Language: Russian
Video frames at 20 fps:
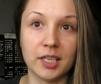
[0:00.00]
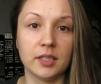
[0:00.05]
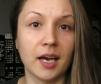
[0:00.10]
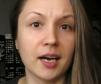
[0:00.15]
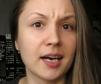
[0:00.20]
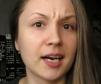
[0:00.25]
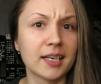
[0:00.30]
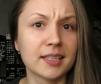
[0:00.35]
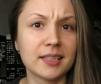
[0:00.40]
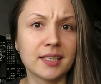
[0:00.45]
Я
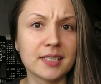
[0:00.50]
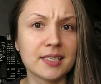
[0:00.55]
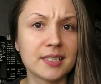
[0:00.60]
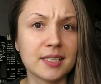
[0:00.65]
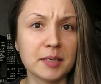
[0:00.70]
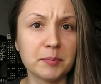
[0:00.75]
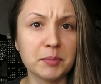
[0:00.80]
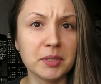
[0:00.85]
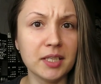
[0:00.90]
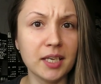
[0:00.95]
как-то
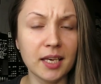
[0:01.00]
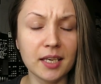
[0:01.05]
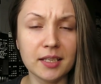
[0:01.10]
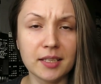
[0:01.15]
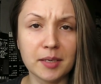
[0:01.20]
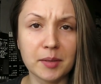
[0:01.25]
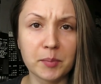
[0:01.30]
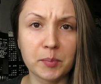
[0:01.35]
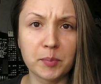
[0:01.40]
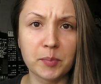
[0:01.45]

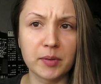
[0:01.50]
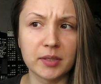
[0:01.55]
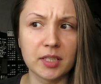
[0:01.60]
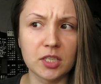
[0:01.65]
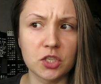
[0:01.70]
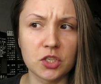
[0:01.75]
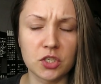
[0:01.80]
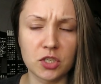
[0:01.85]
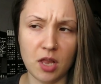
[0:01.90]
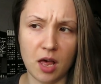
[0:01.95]
сомнением
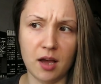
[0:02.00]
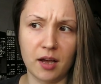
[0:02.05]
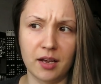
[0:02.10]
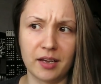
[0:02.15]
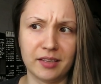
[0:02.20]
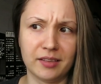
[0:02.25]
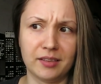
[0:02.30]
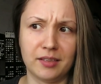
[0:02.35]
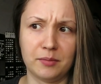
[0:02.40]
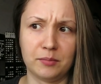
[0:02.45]
подошла к
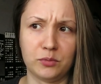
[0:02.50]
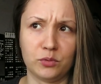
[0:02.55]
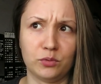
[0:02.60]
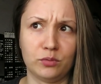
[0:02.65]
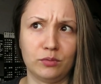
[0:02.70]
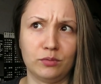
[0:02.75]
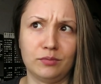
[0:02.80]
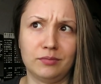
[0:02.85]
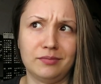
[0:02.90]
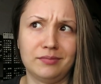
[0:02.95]

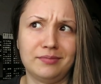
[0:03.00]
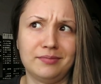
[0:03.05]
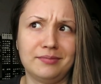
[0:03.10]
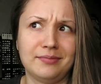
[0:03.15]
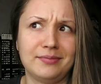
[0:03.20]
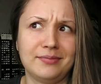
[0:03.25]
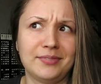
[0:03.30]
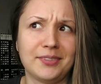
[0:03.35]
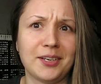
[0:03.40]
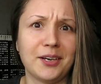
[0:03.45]
этому
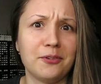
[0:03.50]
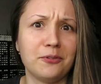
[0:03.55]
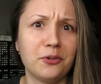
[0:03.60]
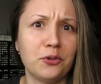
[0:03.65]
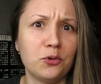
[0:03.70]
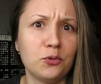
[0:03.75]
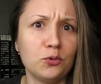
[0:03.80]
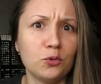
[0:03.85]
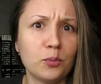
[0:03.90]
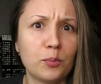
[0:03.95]

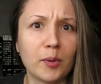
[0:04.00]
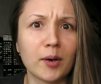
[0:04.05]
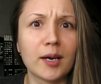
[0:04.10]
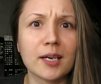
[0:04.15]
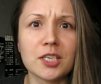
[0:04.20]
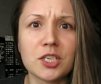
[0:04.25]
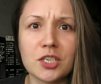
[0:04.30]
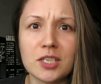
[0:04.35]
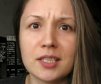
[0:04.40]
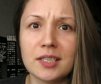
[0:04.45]
говорю, ну
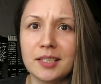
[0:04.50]
покажи